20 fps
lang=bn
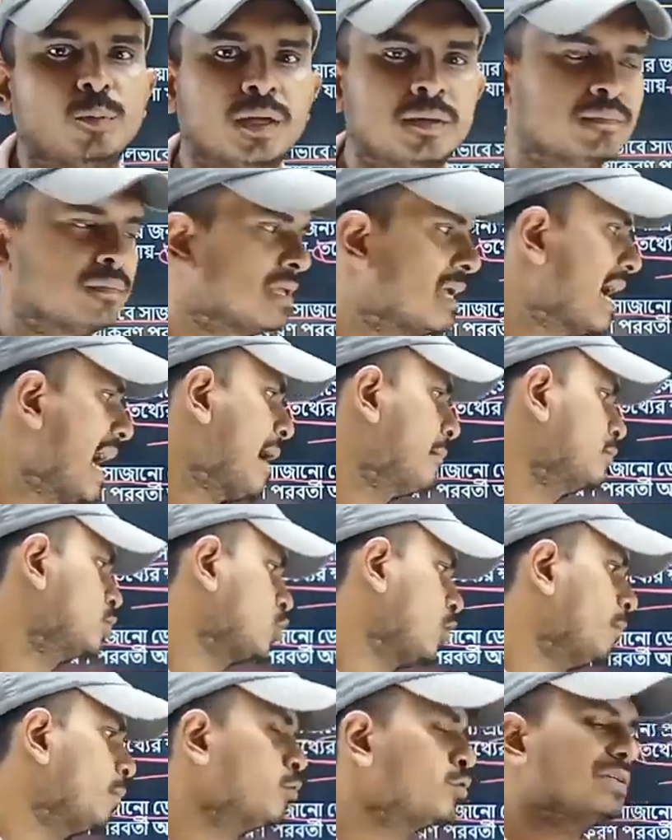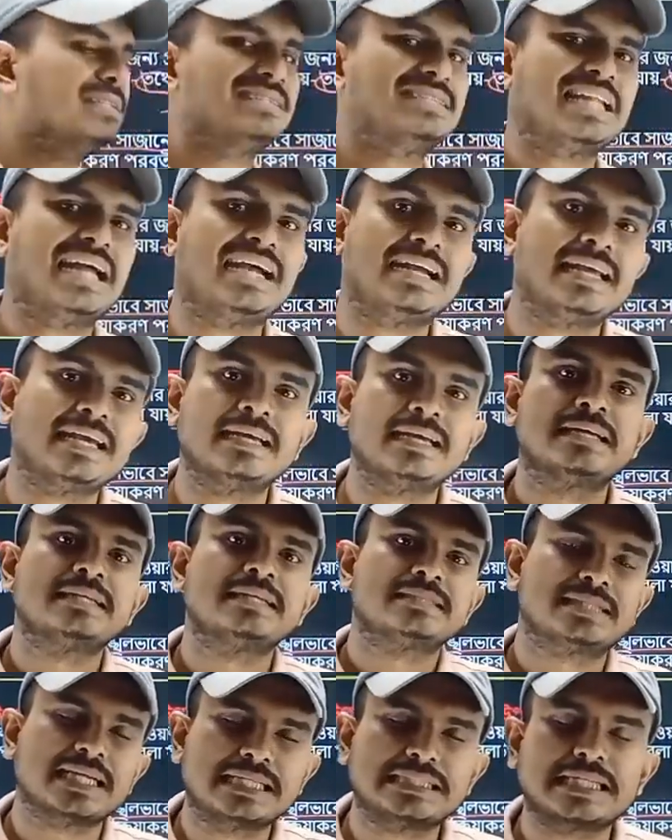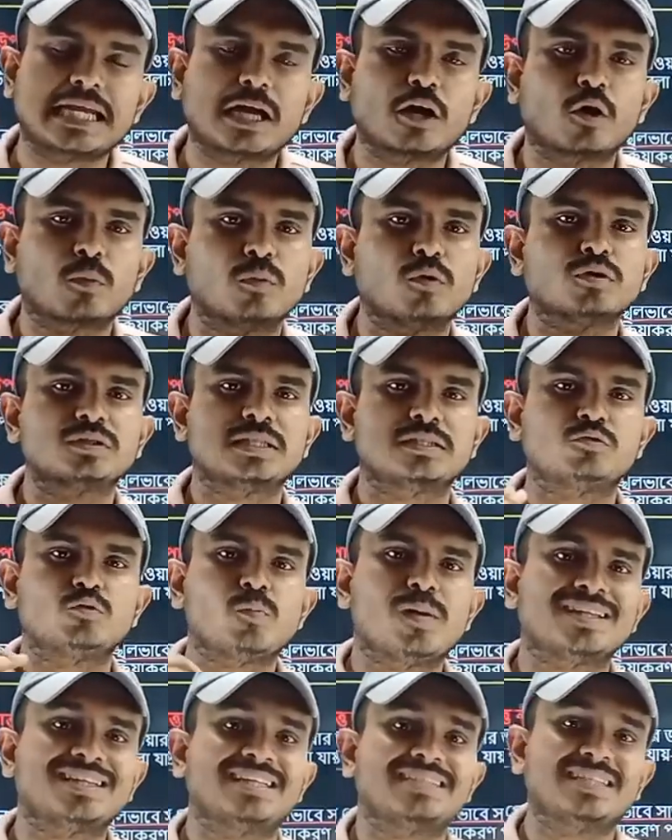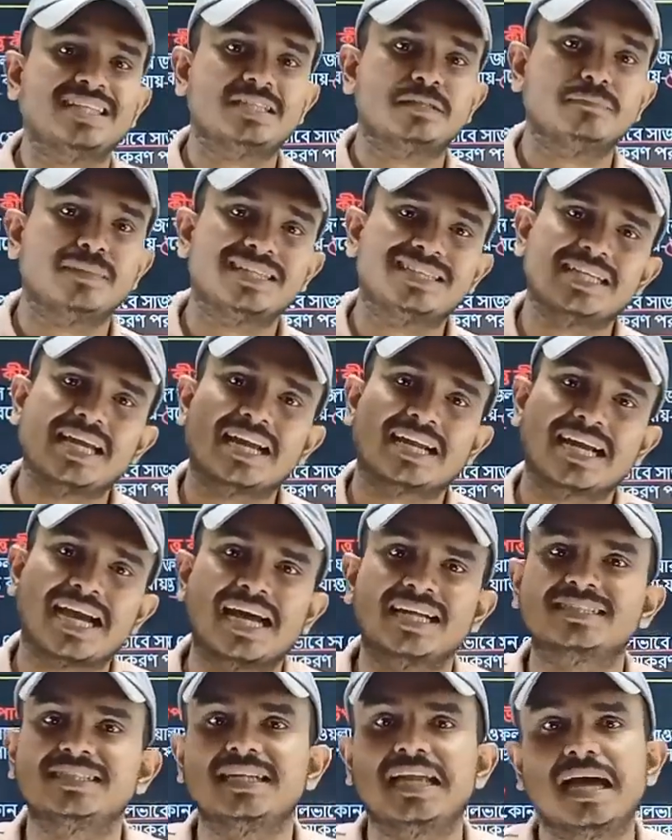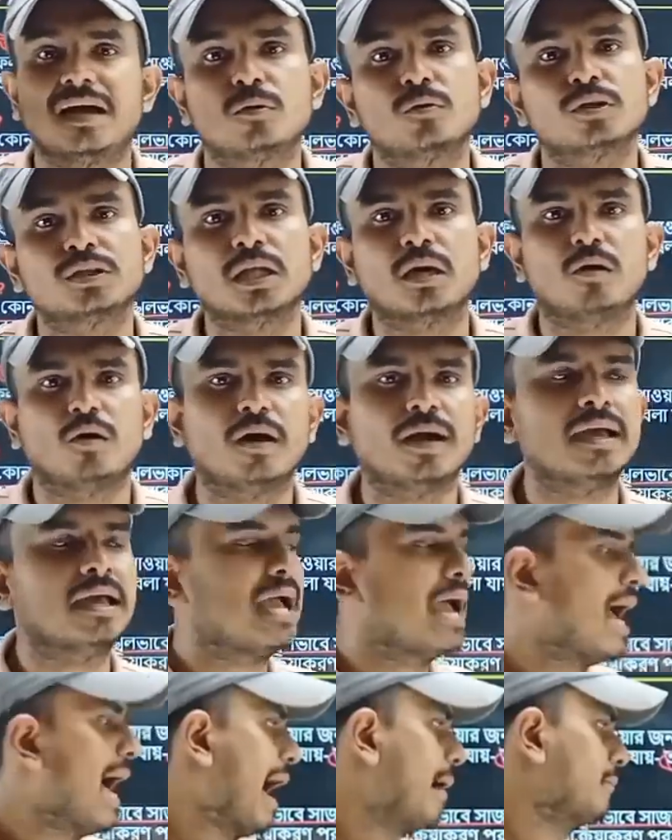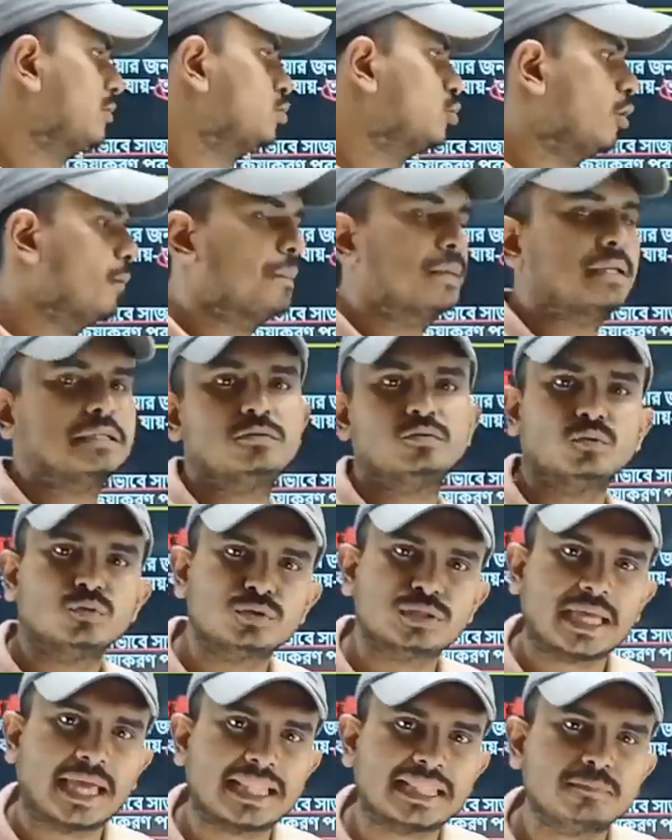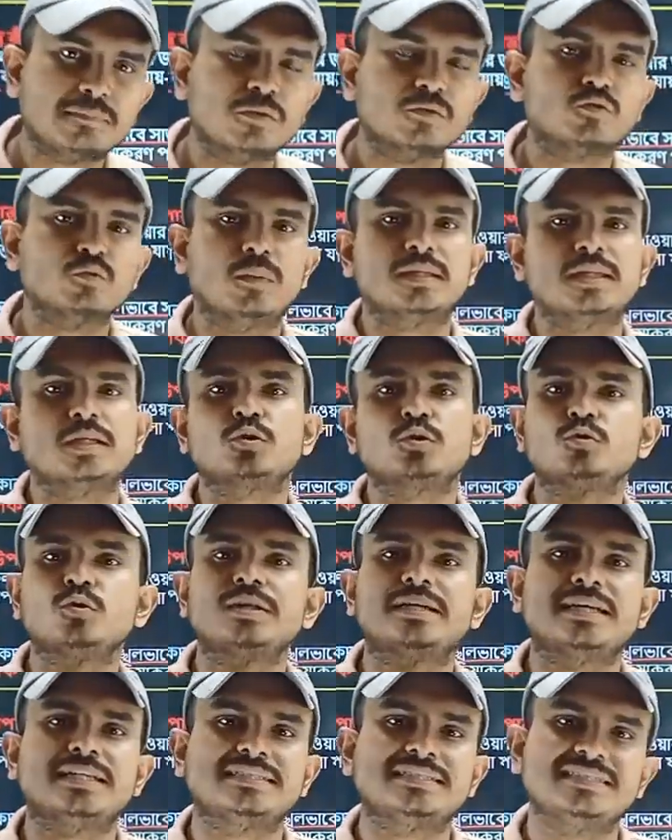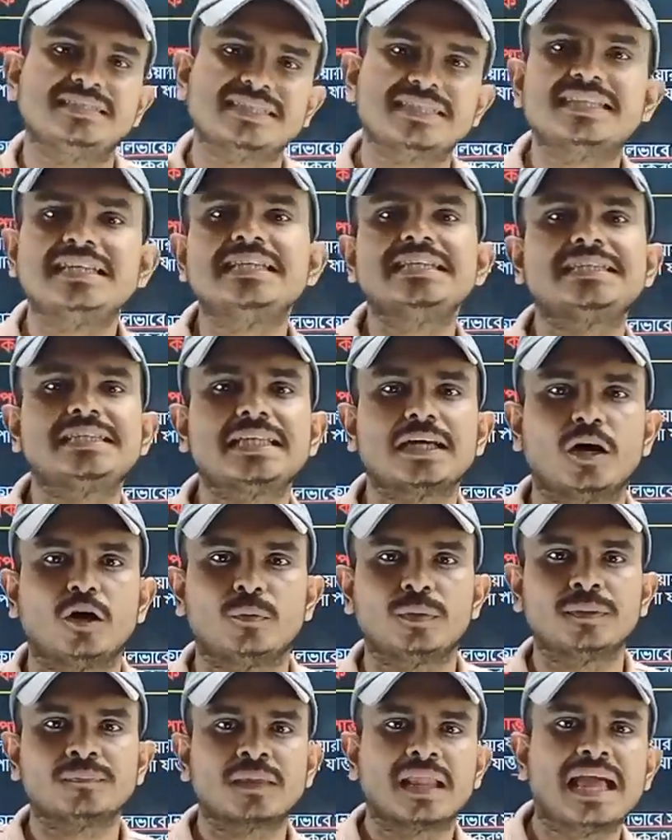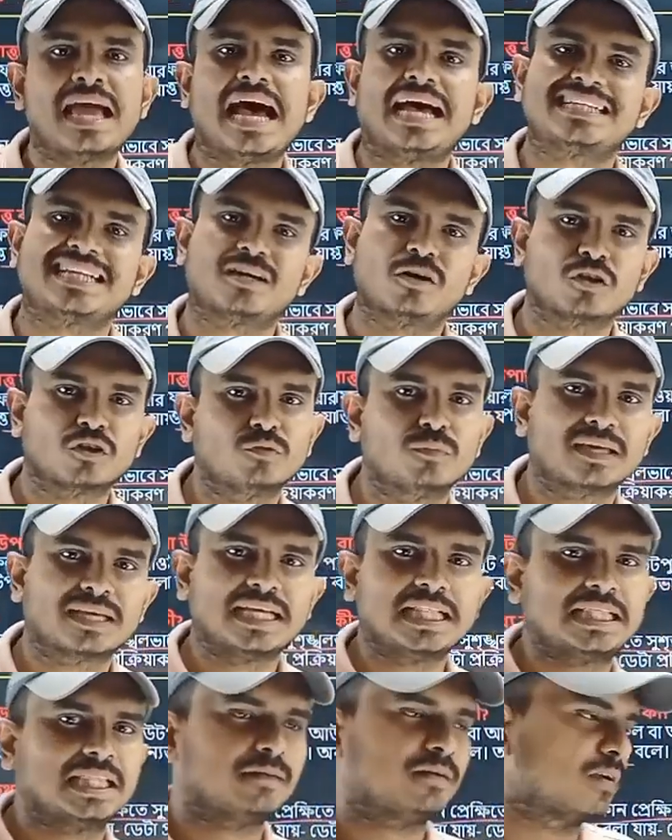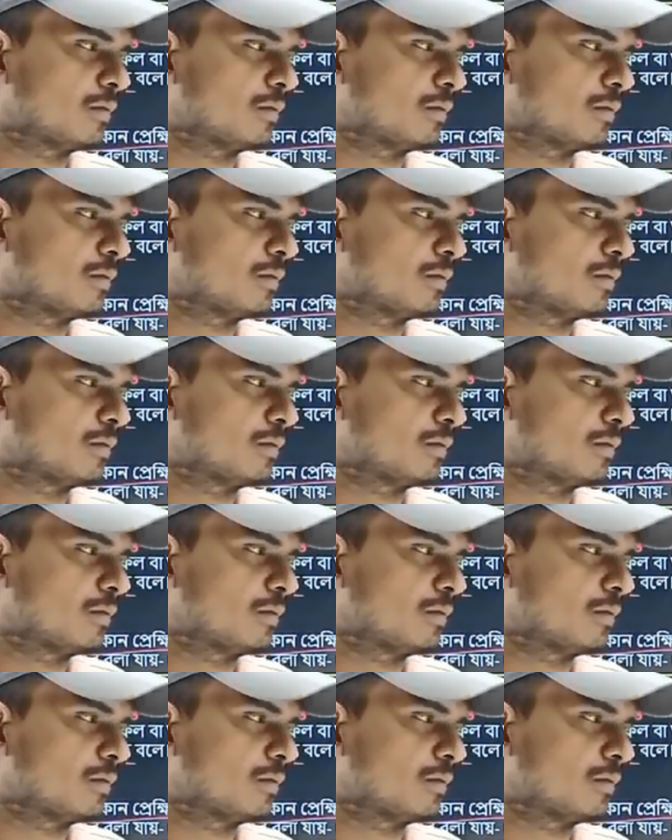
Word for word: হবে আমি সম্পূর্ণ স্লাইডে চেষ্টা করব যে তোমাদের যাতে বেশি আর কাজ না করতে হয় আমি সব কিছু গুছাইয়ে দিব তোমাদের শুধু এটা গিলতে হবে আশা করি তোমরা গিলতে